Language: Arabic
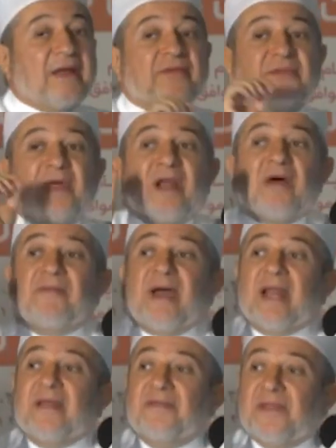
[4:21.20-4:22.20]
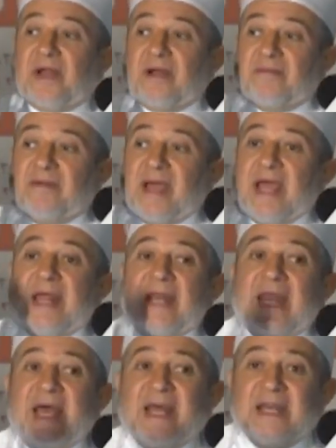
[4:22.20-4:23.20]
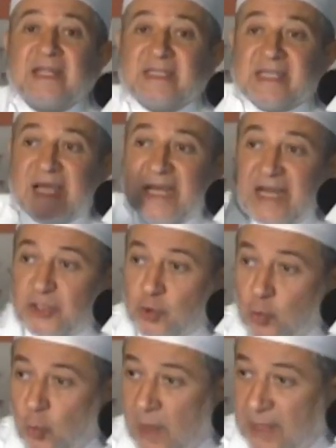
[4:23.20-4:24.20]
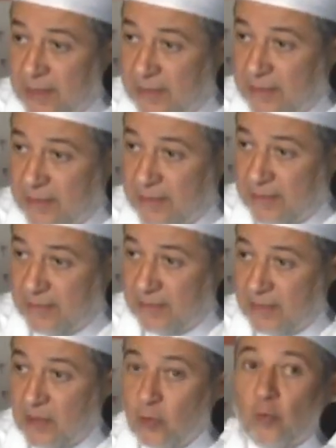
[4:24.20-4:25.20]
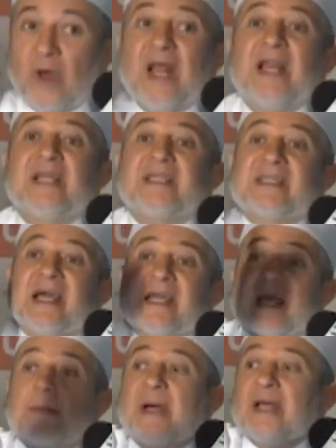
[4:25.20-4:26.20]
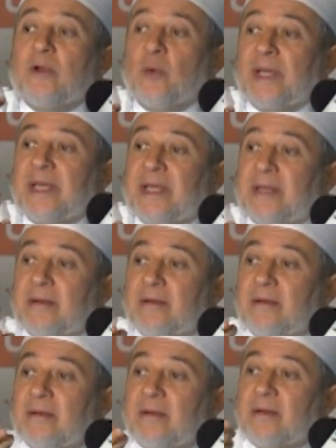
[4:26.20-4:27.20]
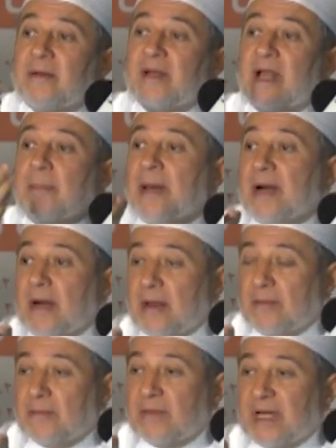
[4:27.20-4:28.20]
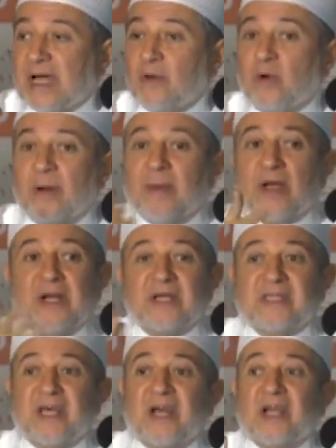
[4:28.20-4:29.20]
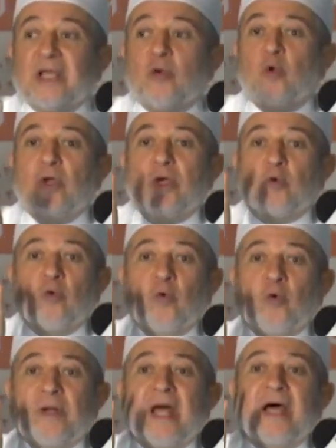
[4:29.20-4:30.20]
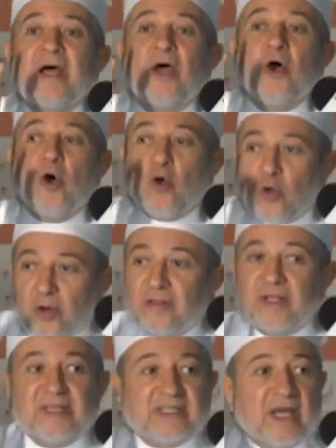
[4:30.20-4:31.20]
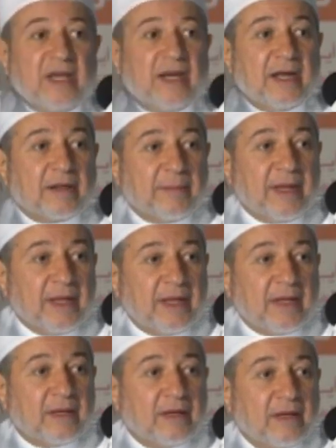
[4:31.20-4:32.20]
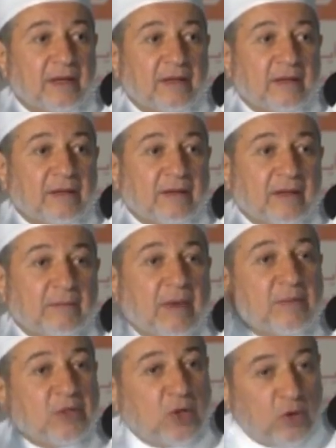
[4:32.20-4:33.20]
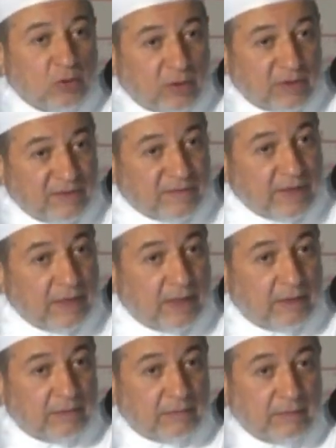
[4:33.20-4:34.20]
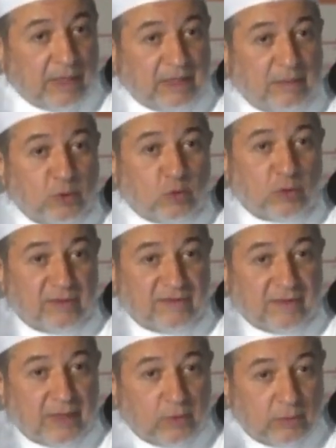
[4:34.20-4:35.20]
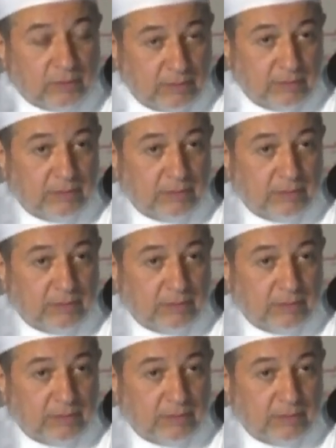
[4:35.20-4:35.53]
الطرف على الطرف لا اللسان لجوا ولا اللسان كمان وين لبرا كانوا لما كنا صغار يقولوا لنا اقرط لسانك ما هي إيه، ما بدنا نقرط لساننا حدا بيقرط لسانه